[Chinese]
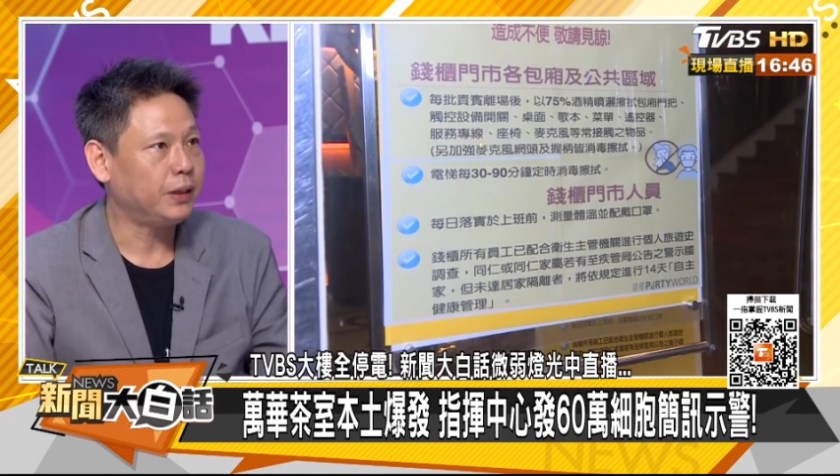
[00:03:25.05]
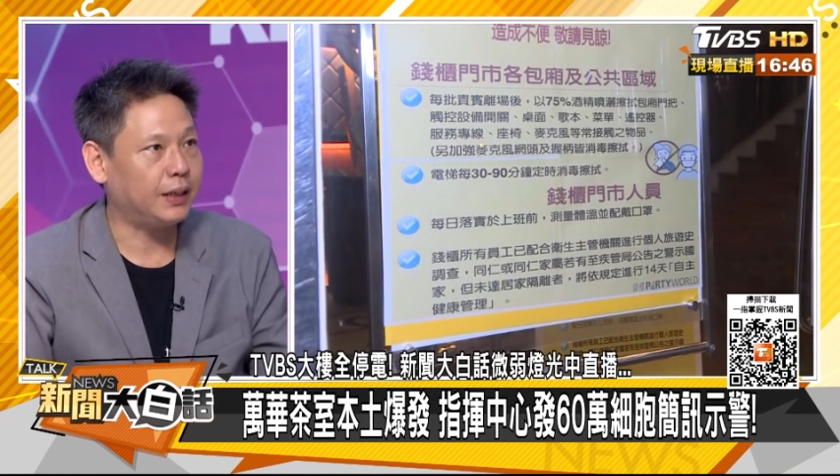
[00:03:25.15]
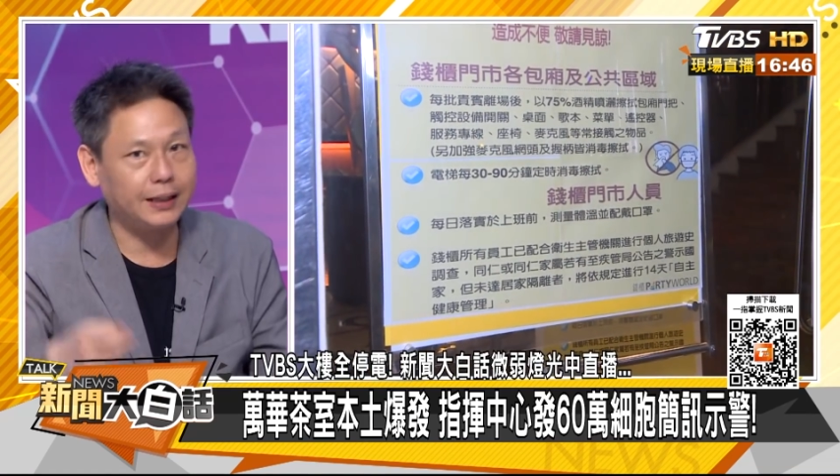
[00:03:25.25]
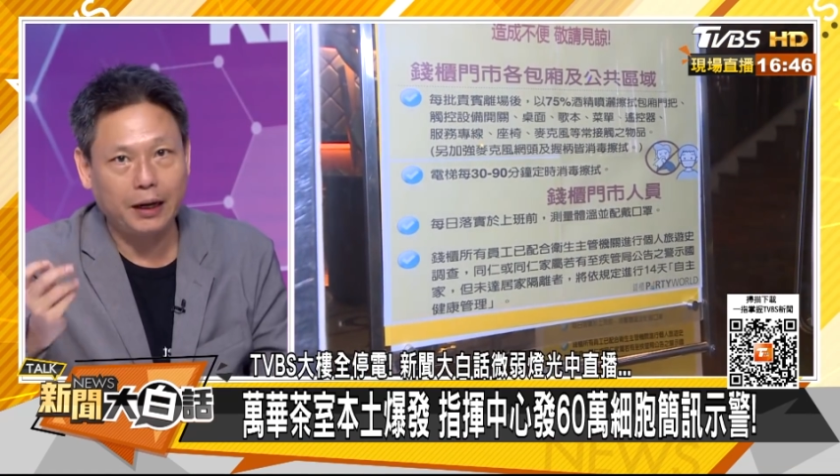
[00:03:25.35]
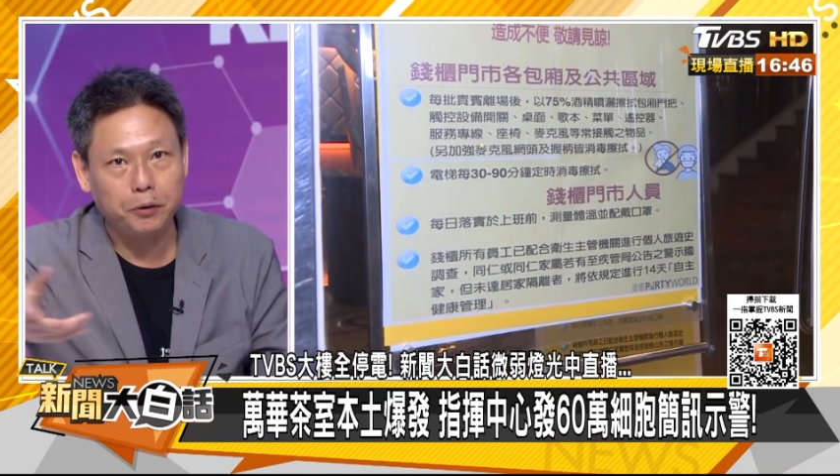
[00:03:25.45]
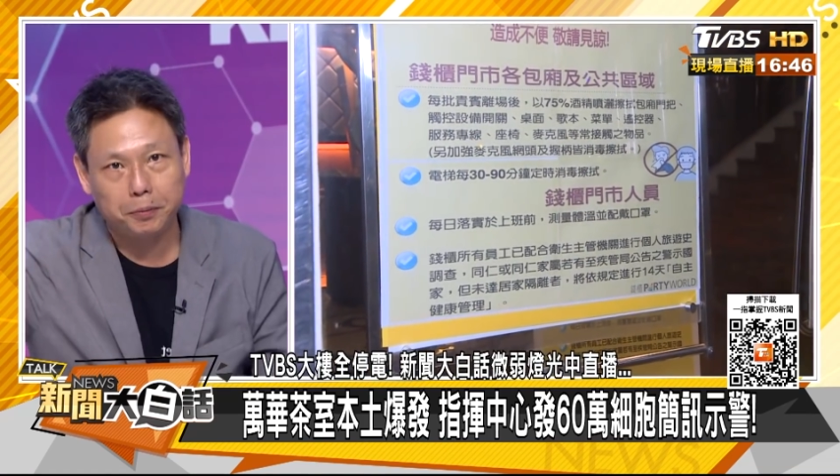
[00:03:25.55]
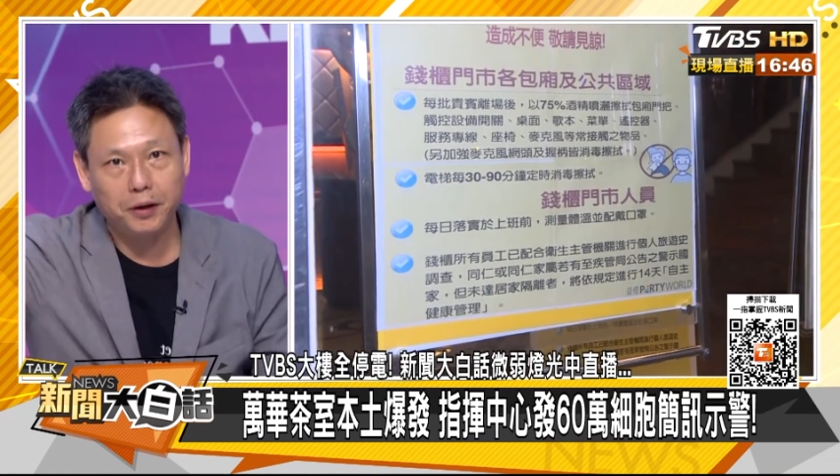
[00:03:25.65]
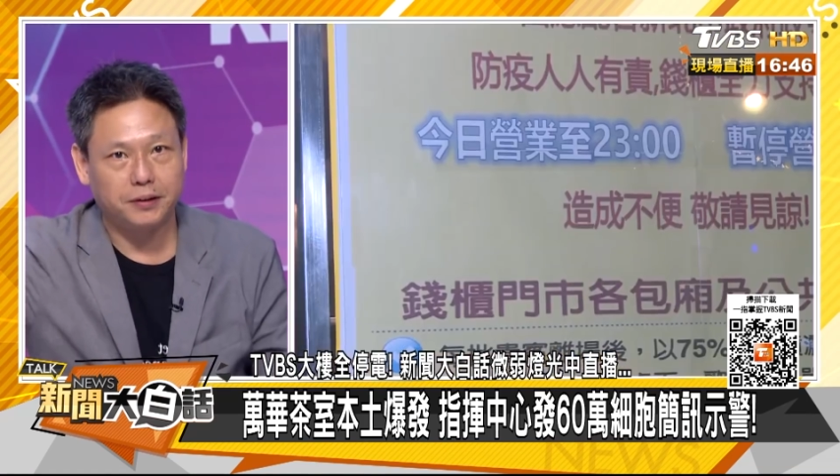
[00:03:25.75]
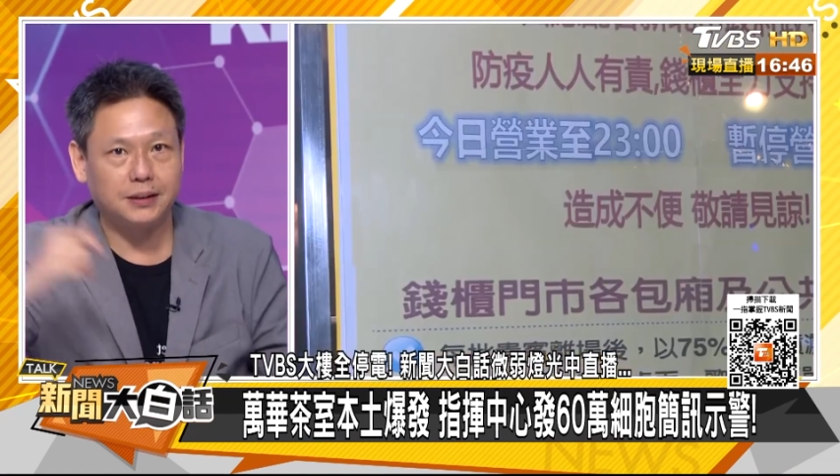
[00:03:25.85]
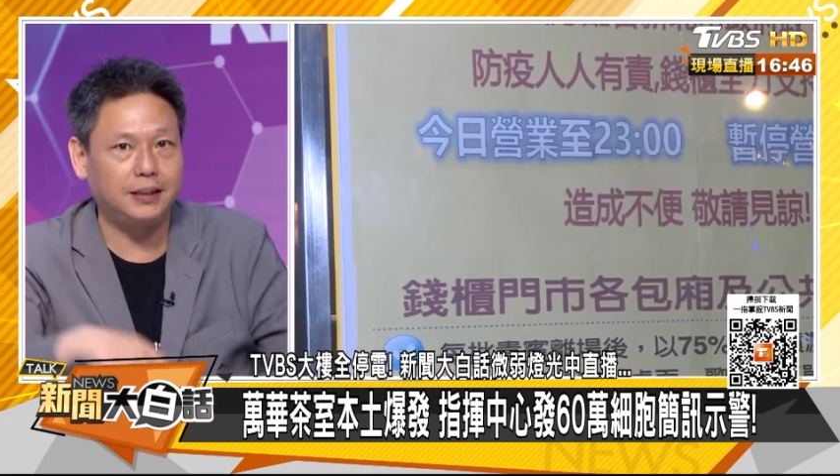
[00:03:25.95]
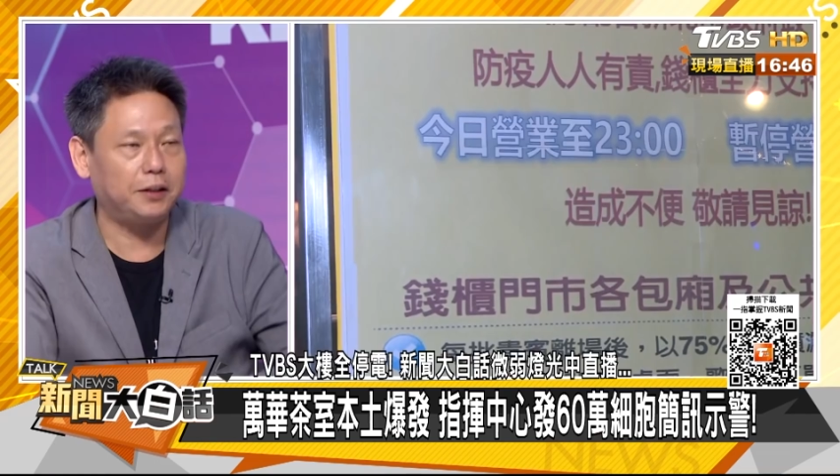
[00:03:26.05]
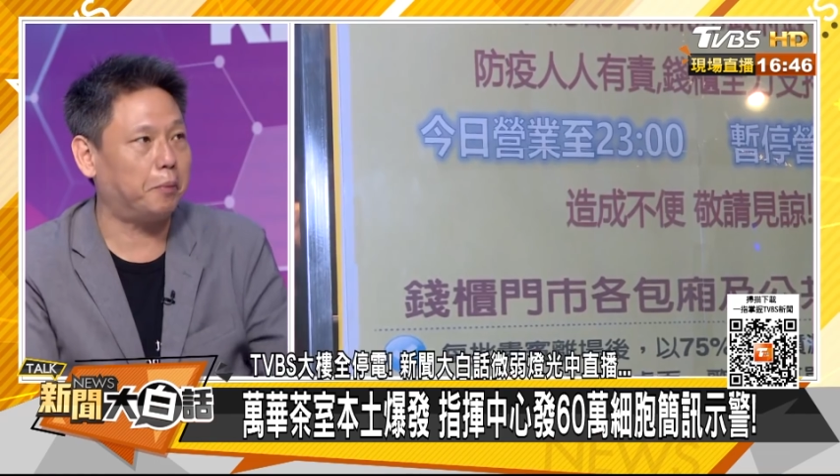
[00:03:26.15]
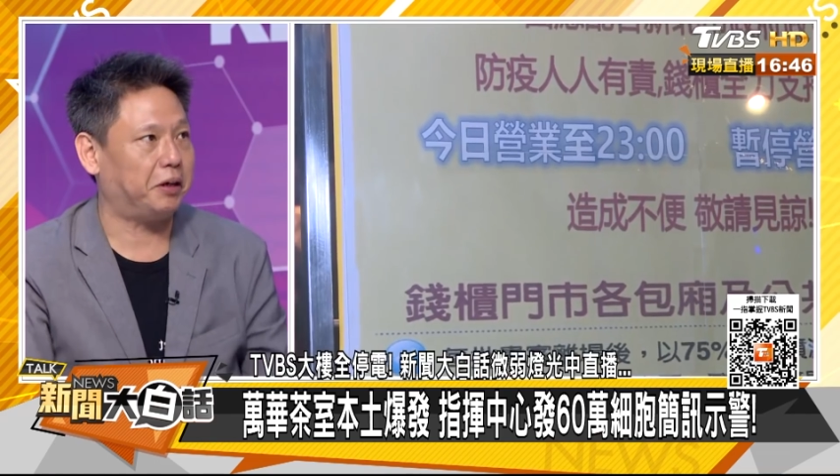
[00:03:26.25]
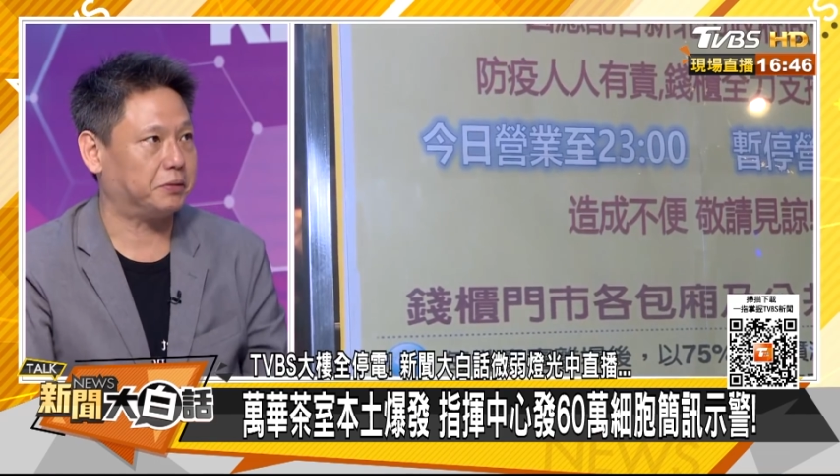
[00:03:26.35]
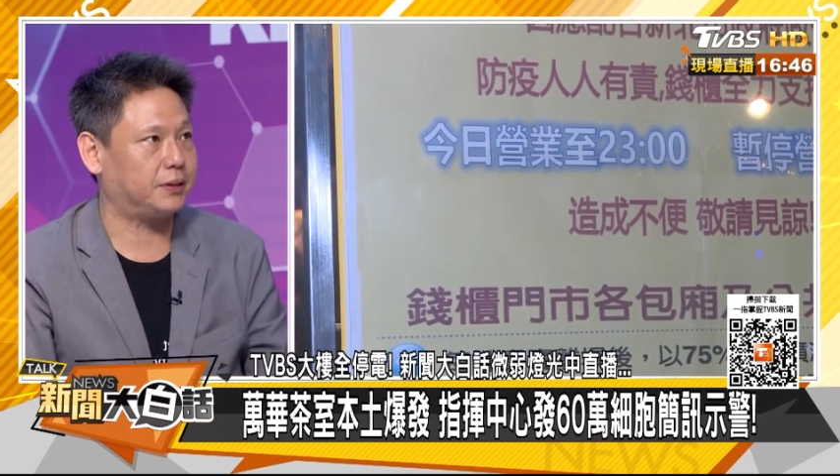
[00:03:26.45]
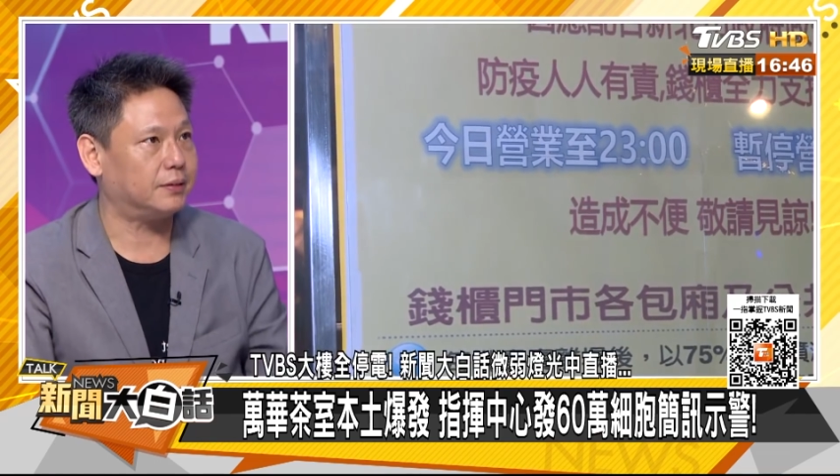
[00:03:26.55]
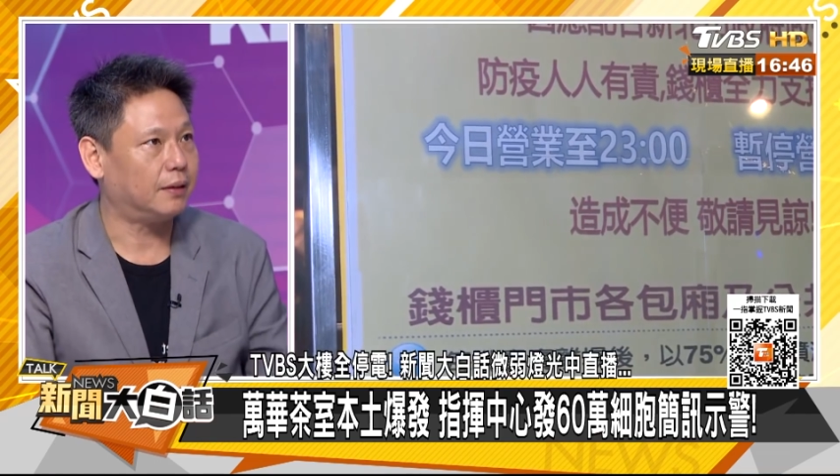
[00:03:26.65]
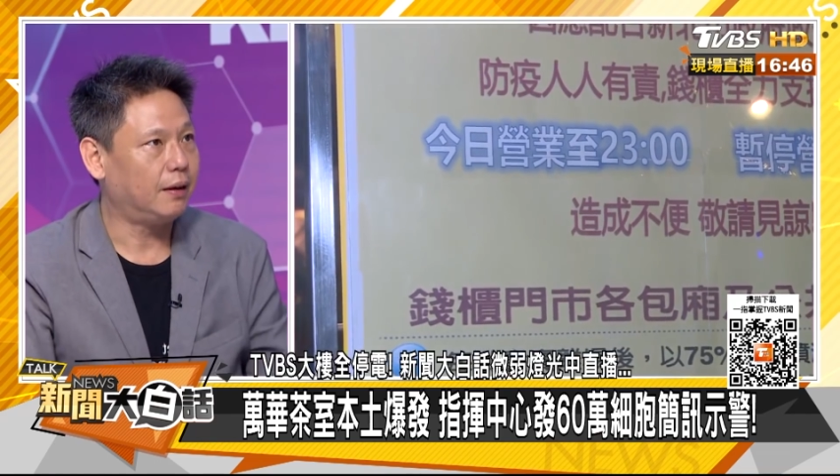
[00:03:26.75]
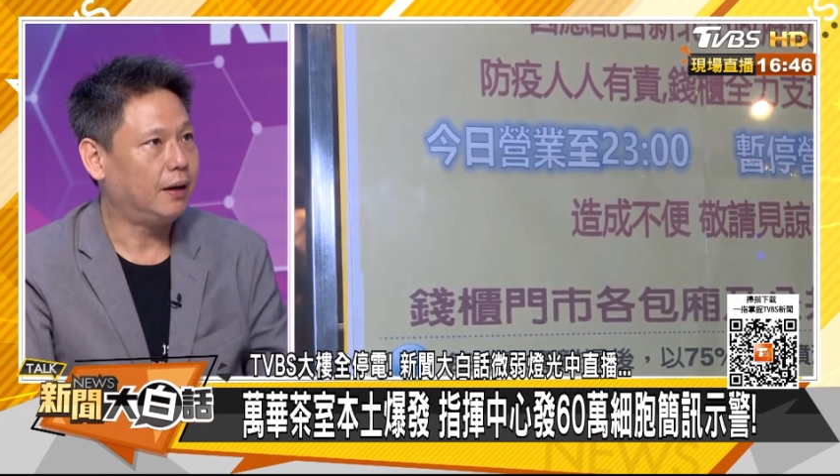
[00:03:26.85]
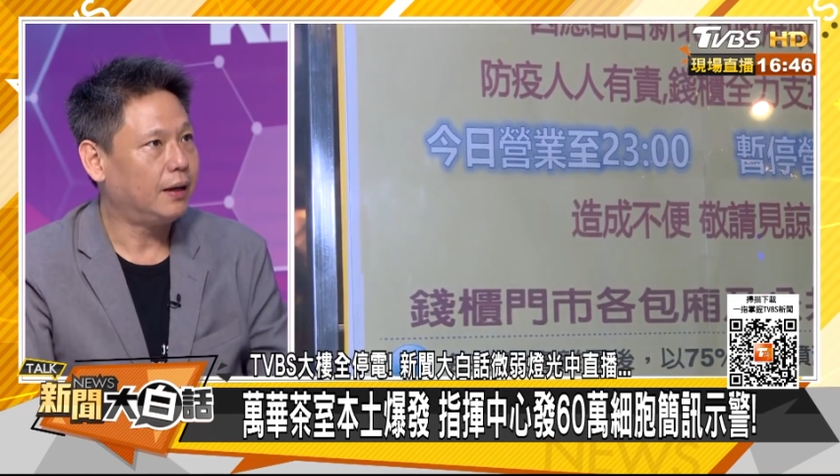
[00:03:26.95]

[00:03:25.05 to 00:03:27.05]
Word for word: 你看男女朋友之间都没有事。